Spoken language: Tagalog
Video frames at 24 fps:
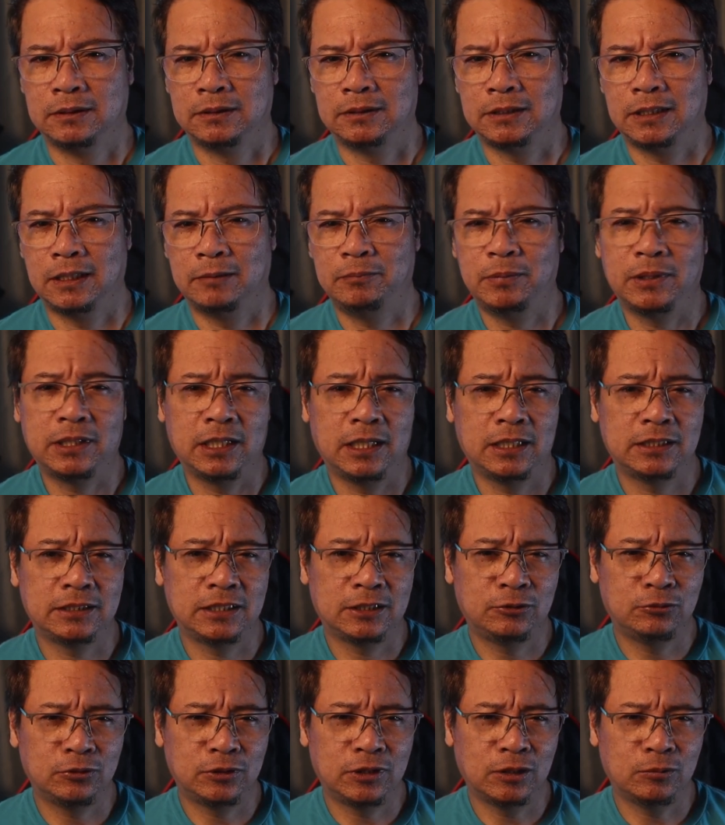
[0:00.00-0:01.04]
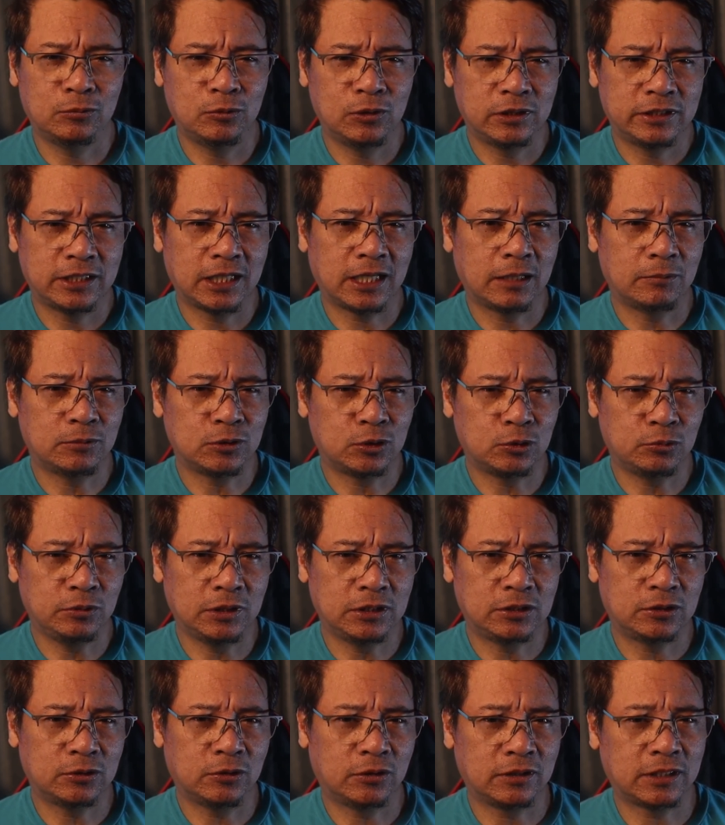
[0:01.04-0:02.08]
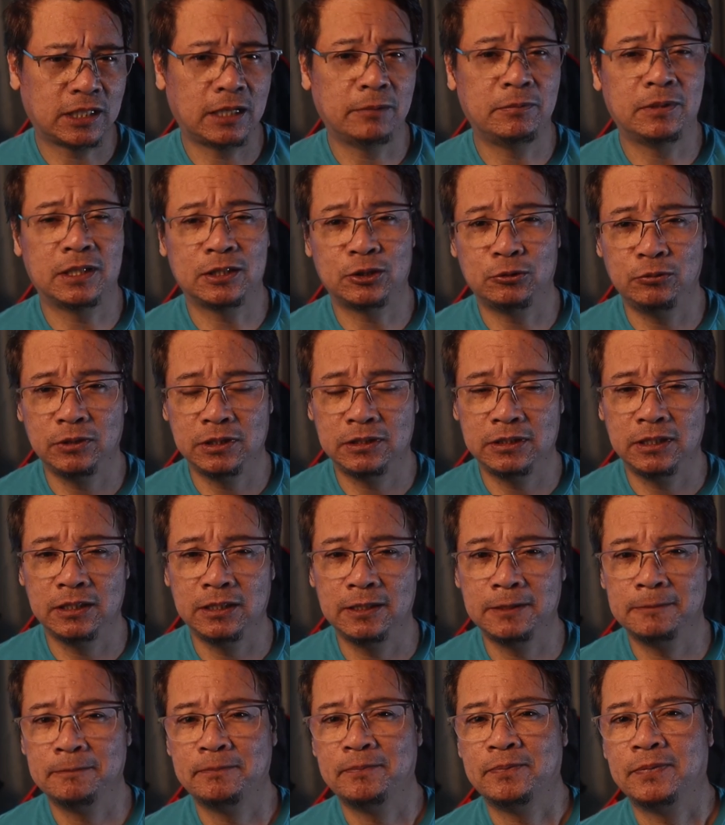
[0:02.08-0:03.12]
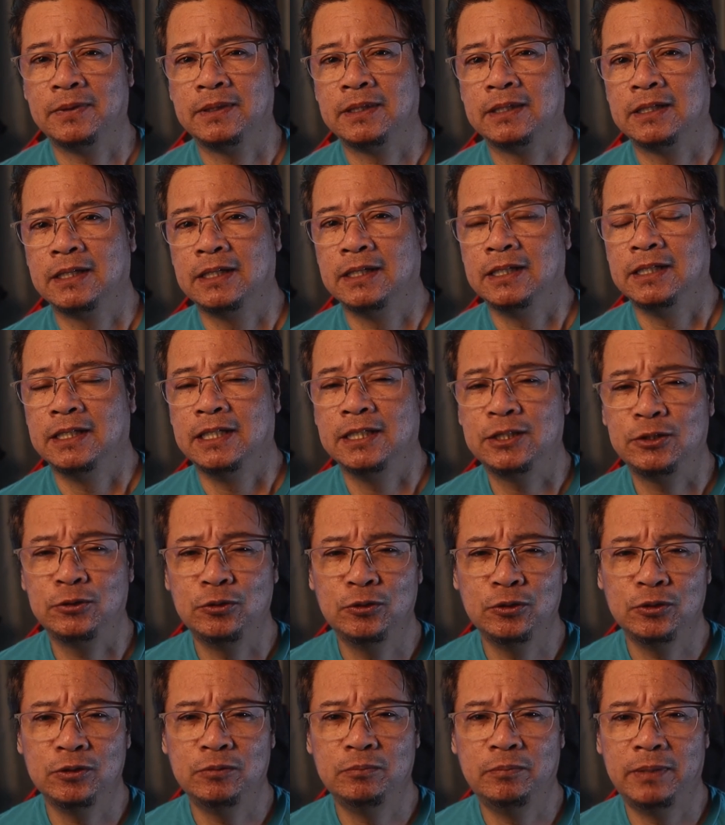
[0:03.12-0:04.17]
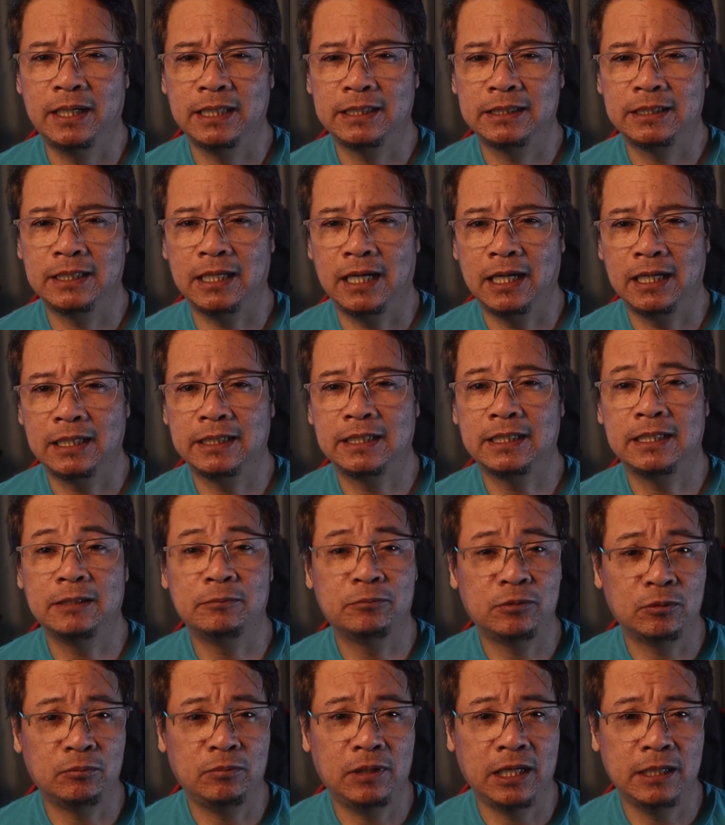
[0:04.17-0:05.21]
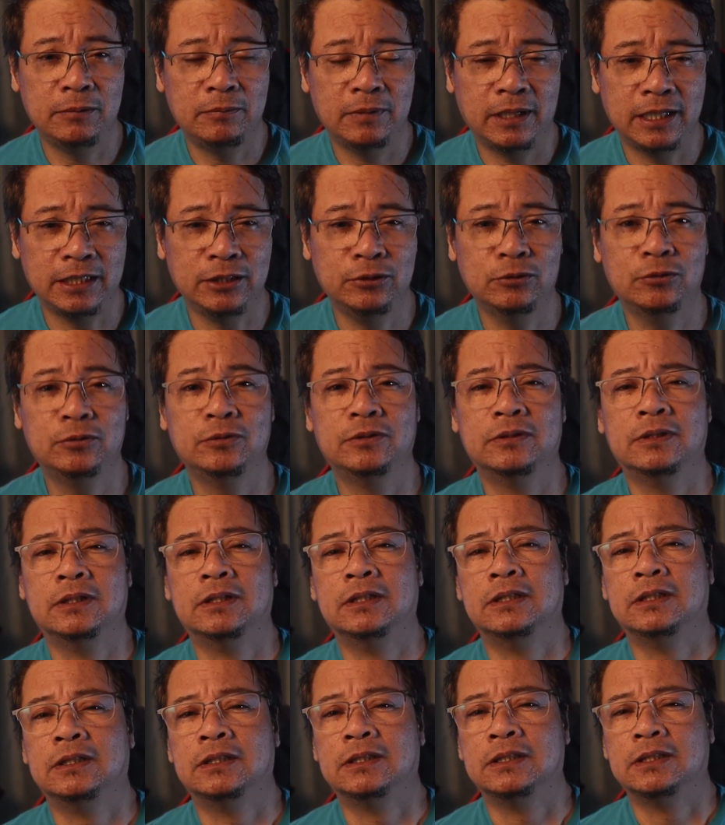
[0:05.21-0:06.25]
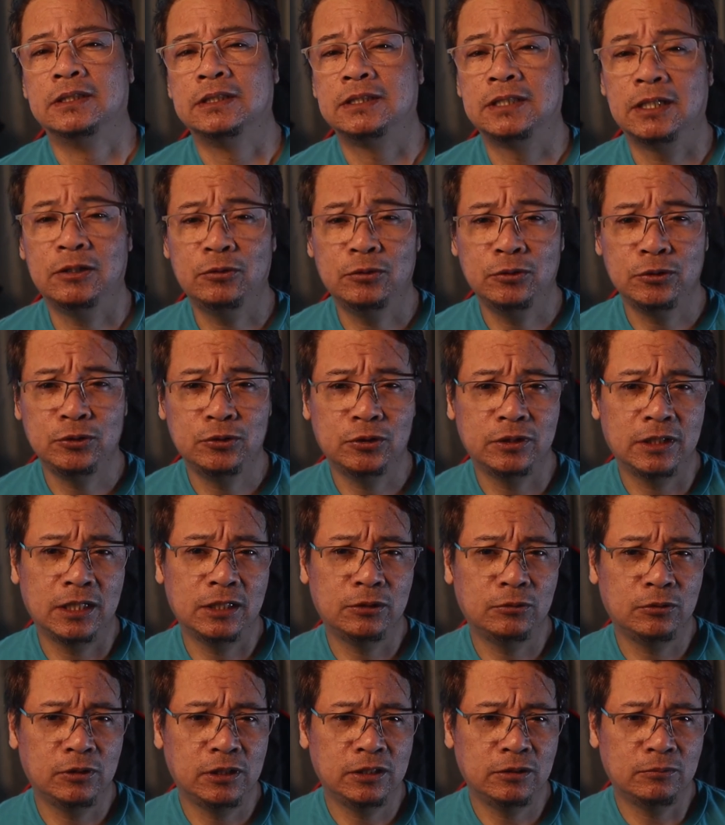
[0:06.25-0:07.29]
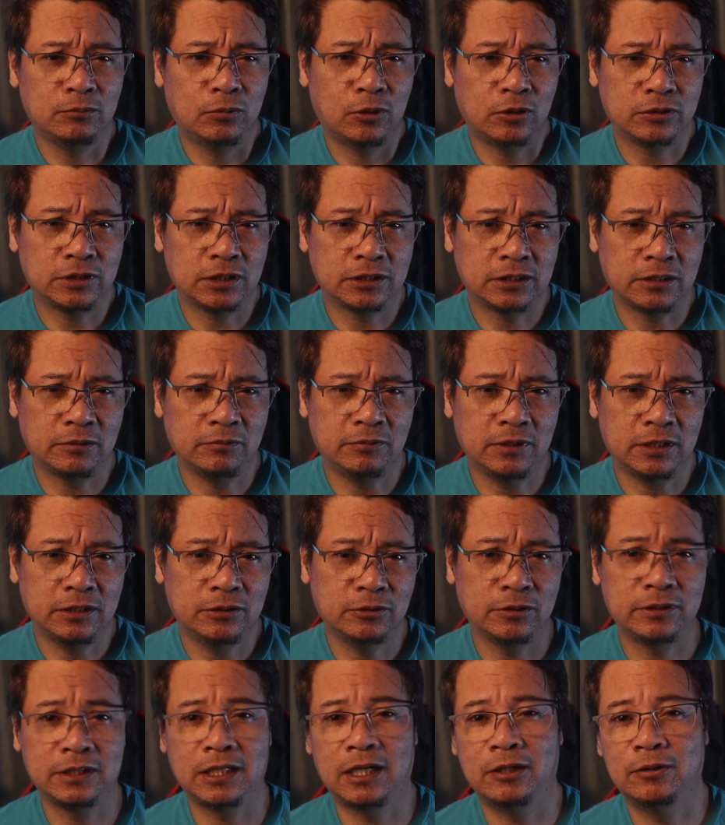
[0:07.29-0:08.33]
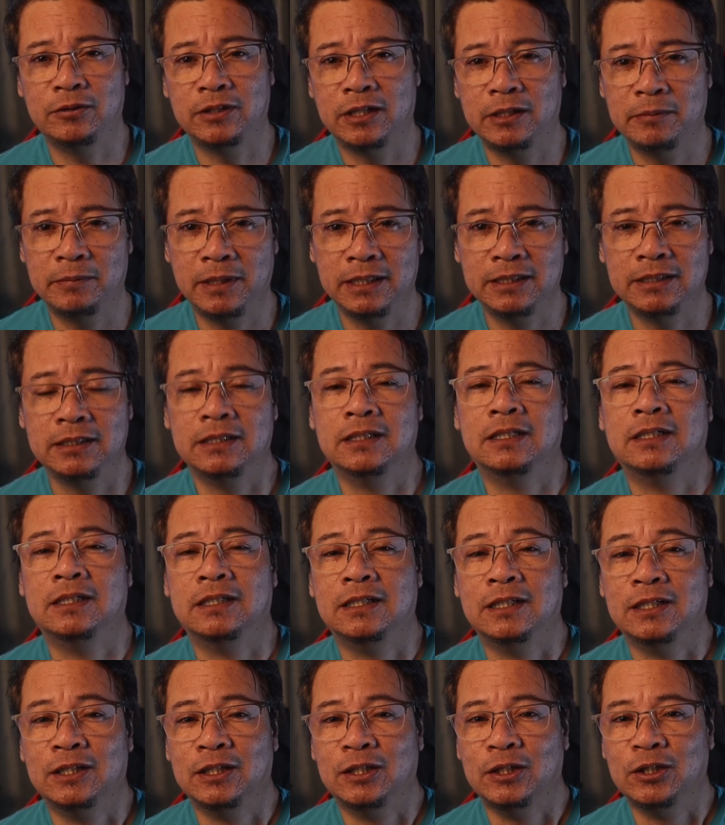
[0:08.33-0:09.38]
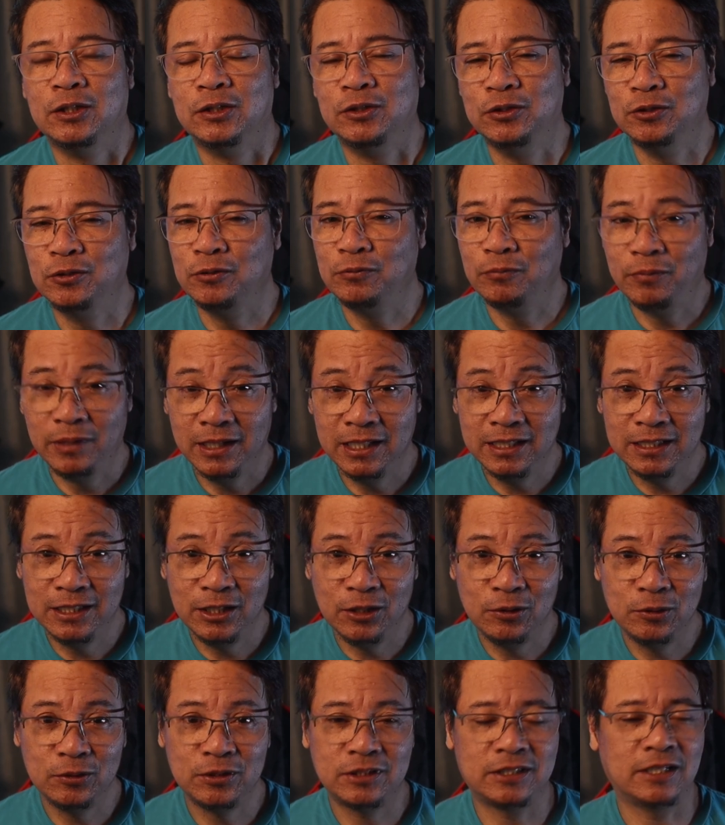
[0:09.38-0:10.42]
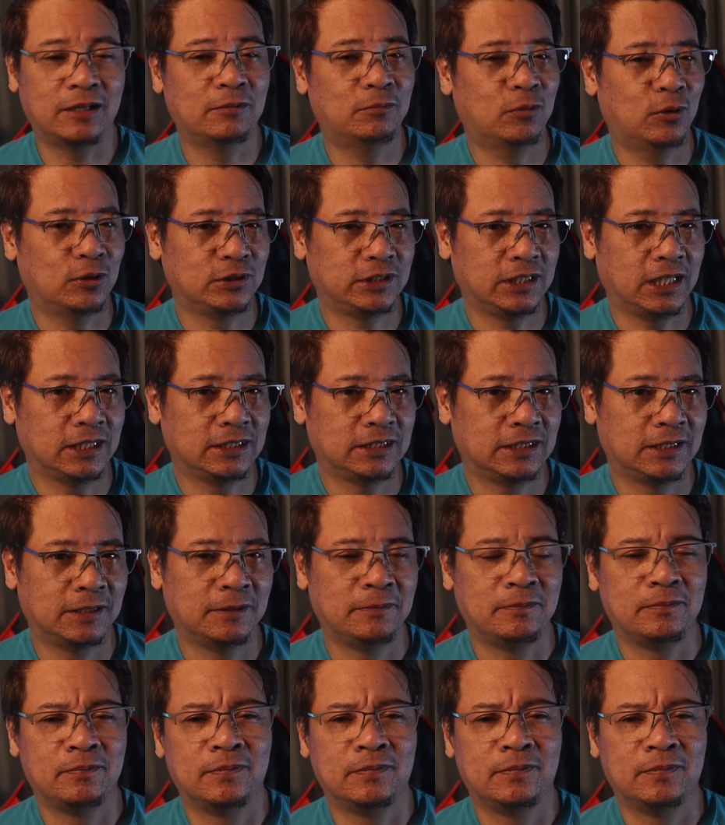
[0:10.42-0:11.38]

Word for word: Sa pag-execute ng multicam switch or camera switching is good but ang naging problema ay yung sa audio na huling boses sa video at nauna naman yung video sa boses.